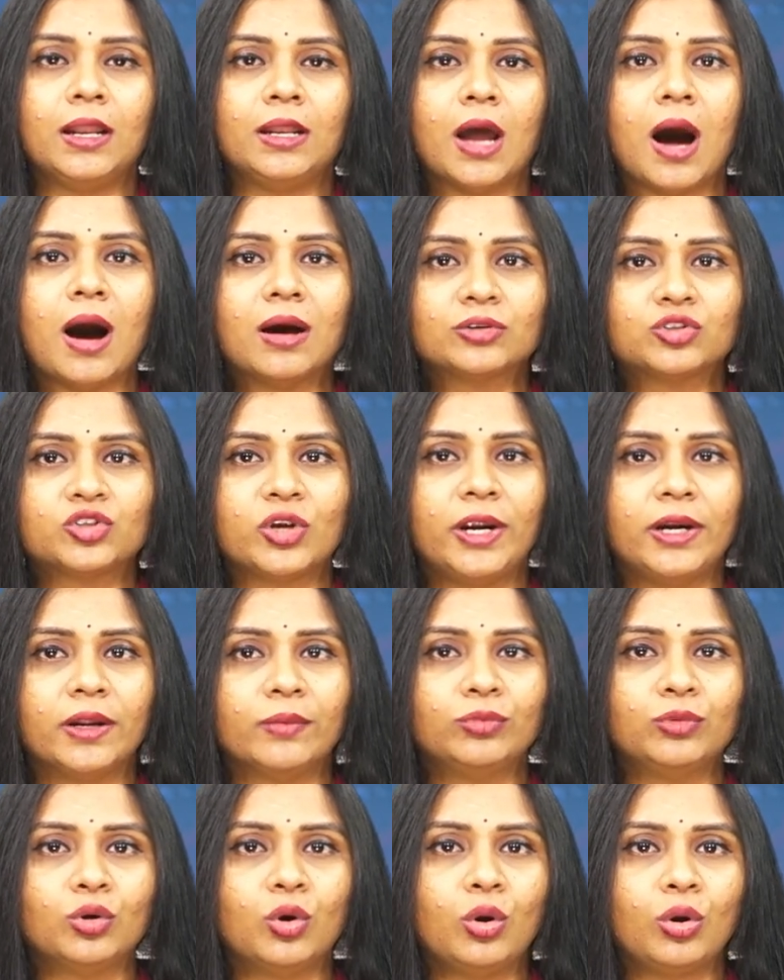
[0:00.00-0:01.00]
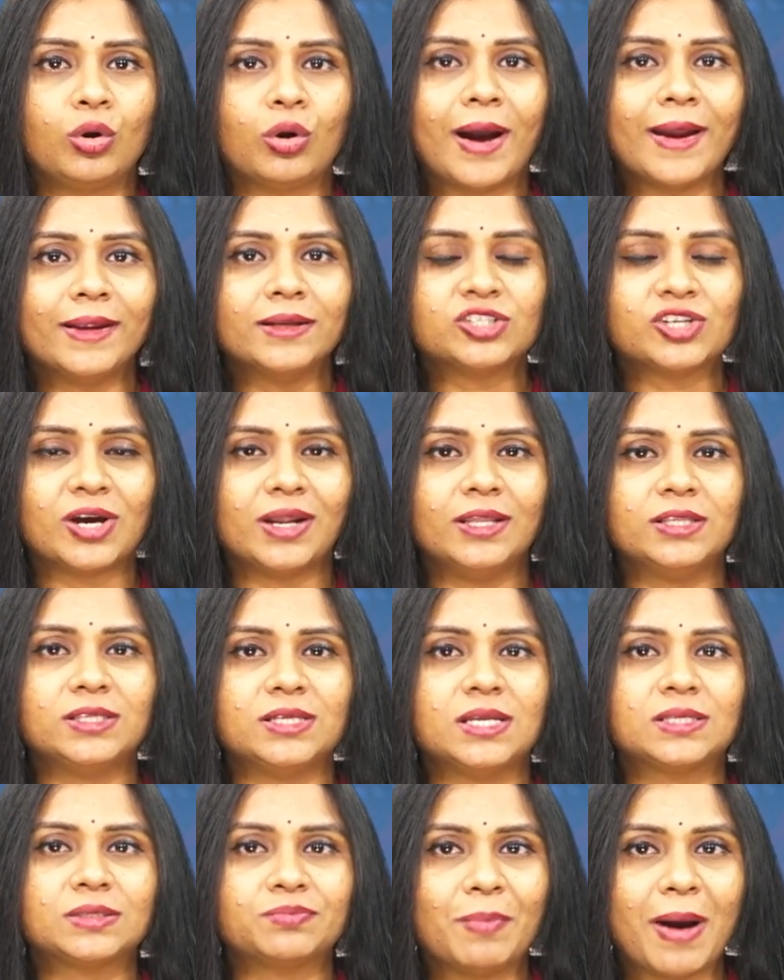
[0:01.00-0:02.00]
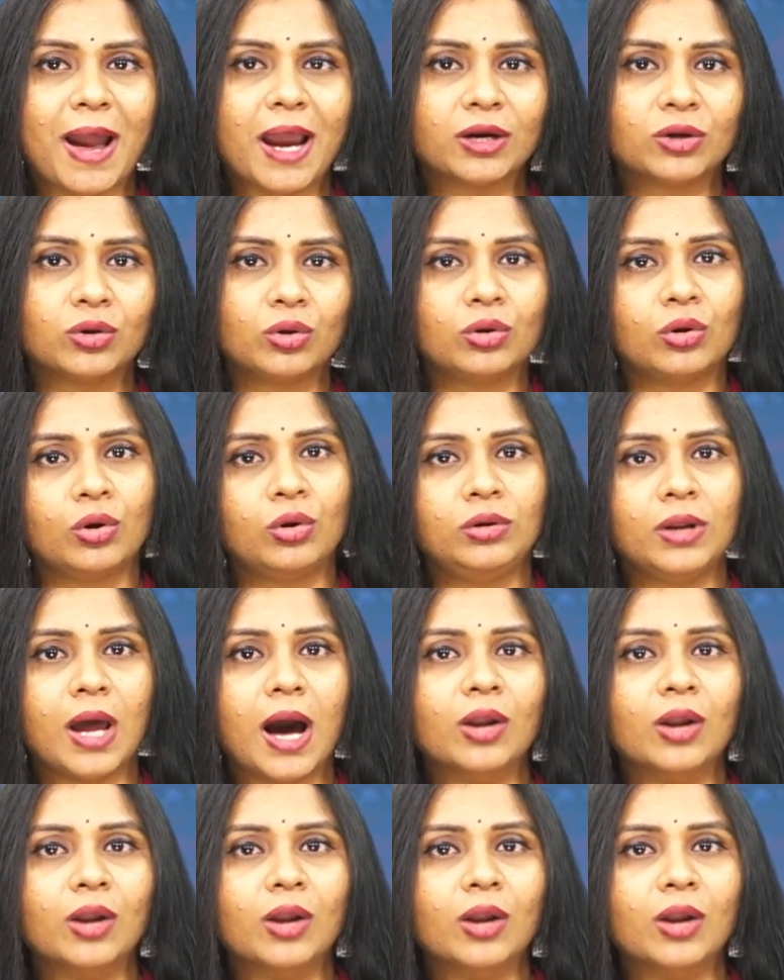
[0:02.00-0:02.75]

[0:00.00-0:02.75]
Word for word: నాక్ చేయడంతో రాయల్ ఛాలెంజర్స్ బెంగళూరులో